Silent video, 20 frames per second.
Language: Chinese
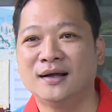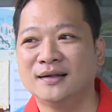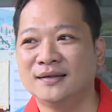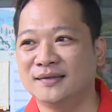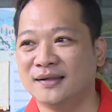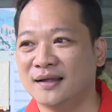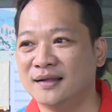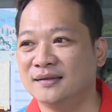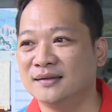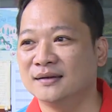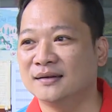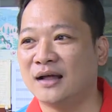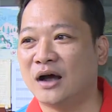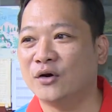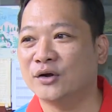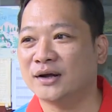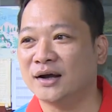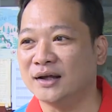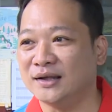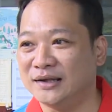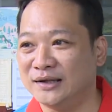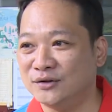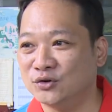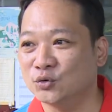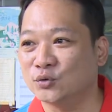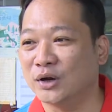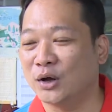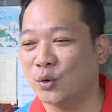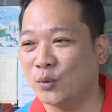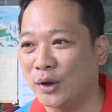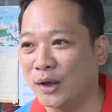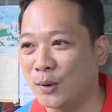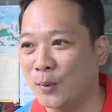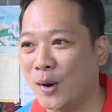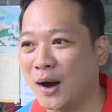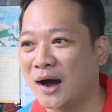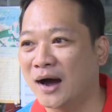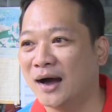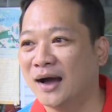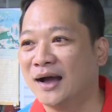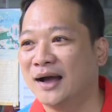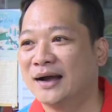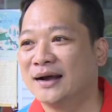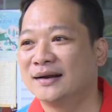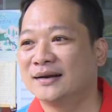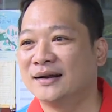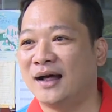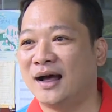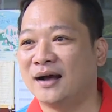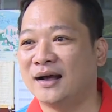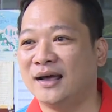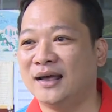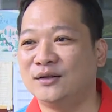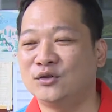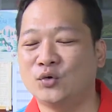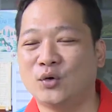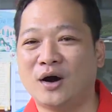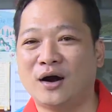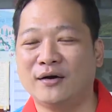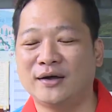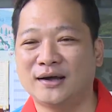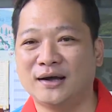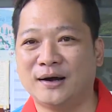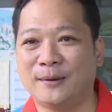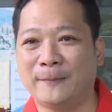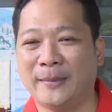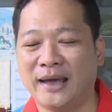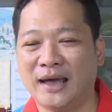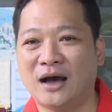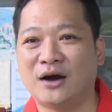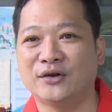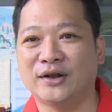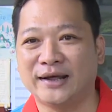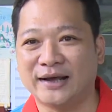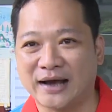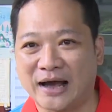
甚至到一个遗属的规划，那可以做好一个美好的